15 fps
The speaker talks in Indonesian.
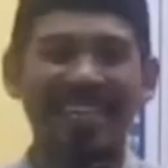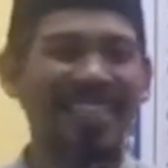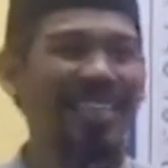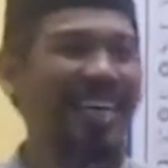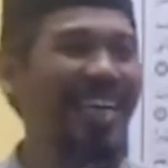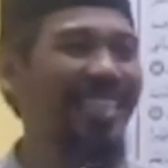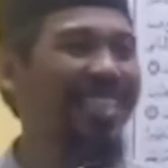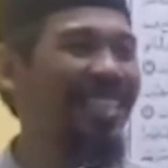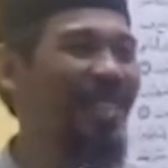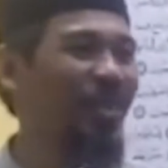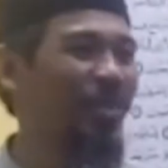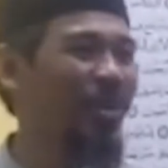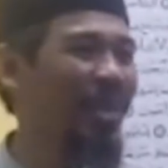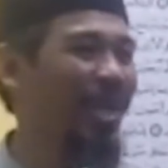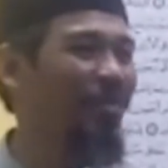Gejala
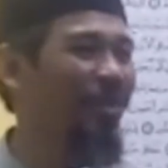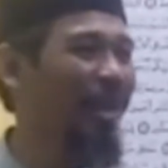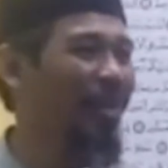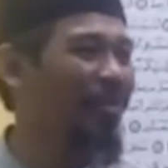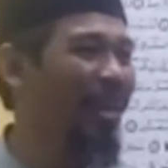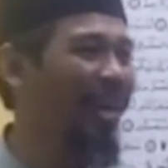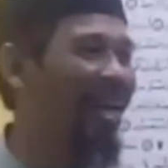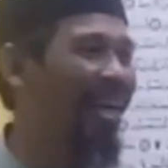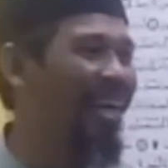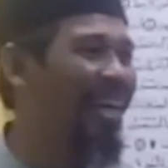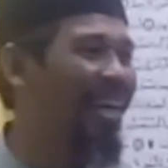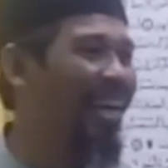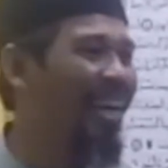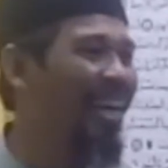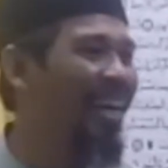stroke nggak boleh
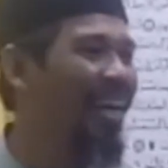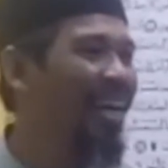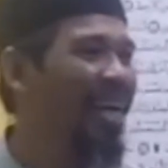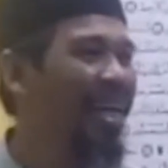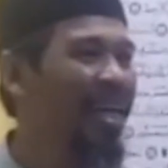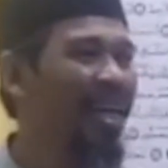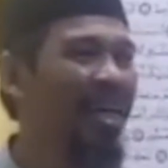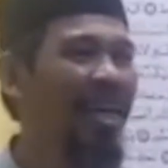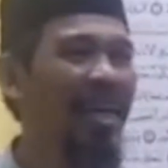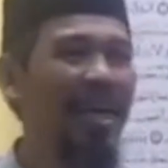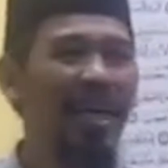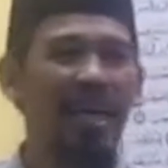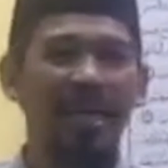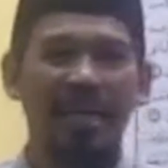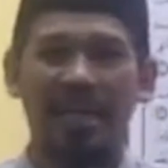makan,
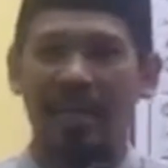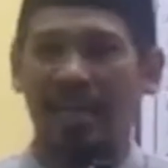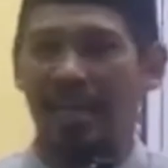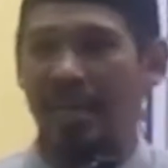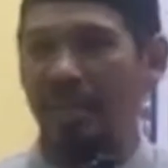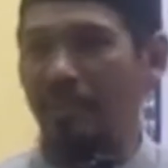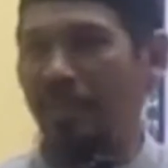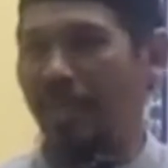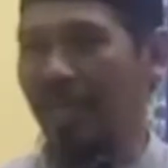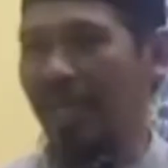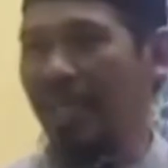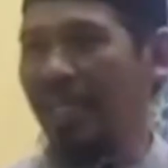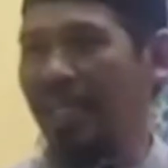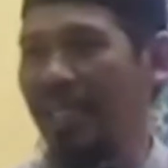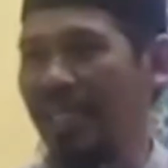kambing
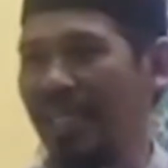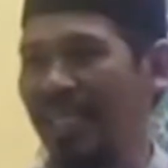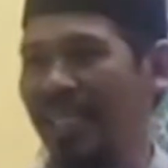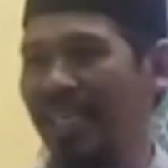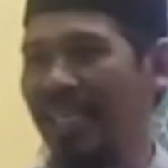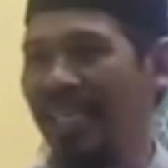lagi.